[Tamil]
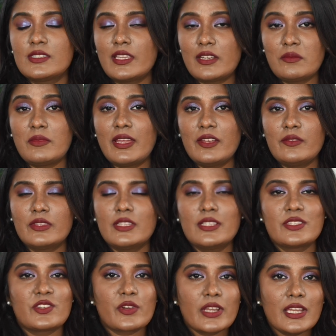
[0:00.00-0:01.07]
செரமைட் வந்து
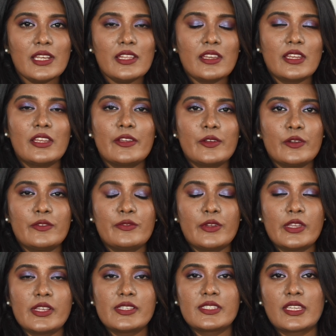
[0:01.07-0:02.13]
இட்ஸ் ரியலி ரியலி குட்
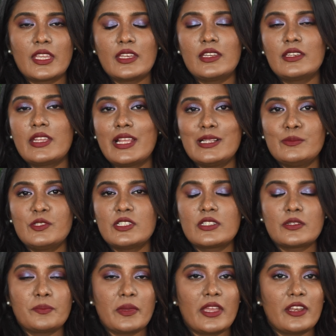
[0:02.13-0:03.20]
ஃபார் யர் ஸ்கின் இட் ஹெல்ப்ஸ்
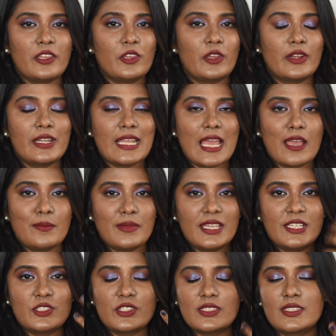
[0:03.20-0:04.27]
இன் ரிப்பேரிங் யர்
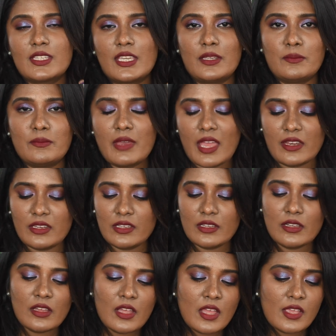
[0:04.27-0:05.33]
டேமேஜ்டு ஸ்கின்
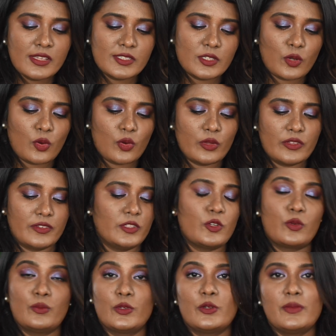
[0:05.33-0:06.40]
பேரியர் ஸோ அது
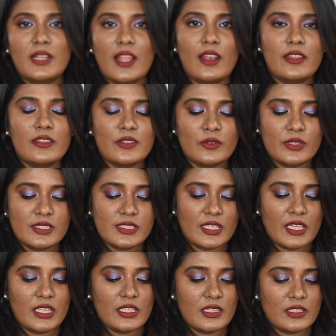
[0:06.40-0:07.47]
வந்து ரொம்ப ரொம்ப நல்லது உங்கள்
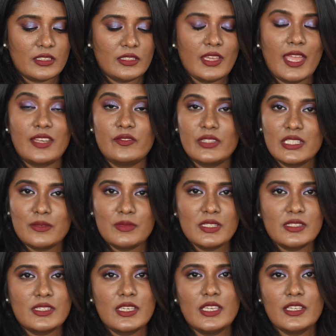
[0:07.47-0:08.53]
ஸ்கின்னுக்கு அண்ட்
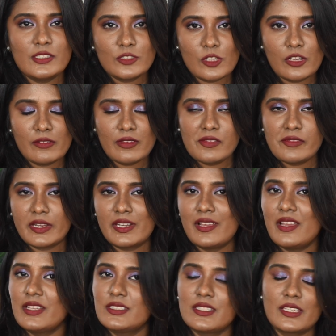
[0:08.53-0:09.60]
விட்டமின் சி சொல்லவே
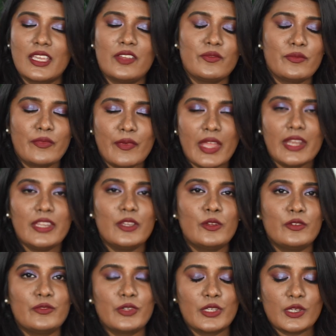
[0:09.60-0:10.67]
வேணாம் இட்ஸ் அகேன் வெரி
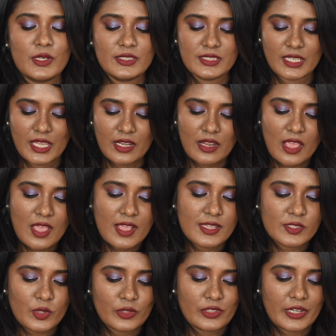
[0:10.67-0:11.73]
குட் ஃபார் யுவர் ஸ்கின்
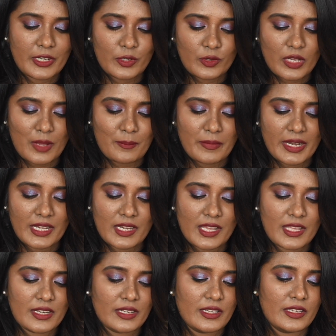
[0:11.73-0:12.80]
ஸோ இது ரெண்டும்
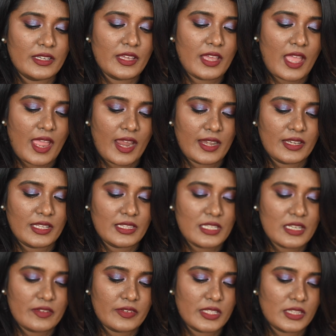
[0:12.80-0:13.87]
கம்பைண்டாக இருக்குது அண்ட்
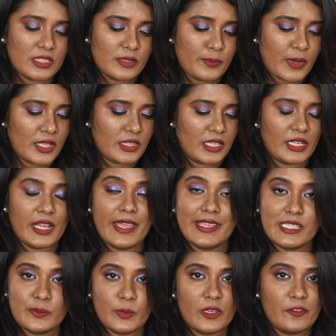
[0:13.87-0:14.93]
இதில் வந்து பார்த்தீங்கன்னா
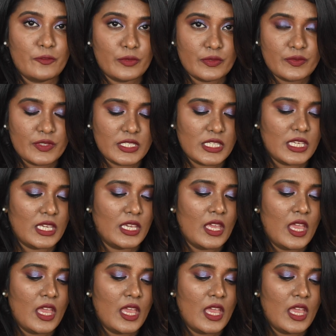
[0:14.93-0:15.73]
எஸ்பிஎஃப் ஃபிஃப்டி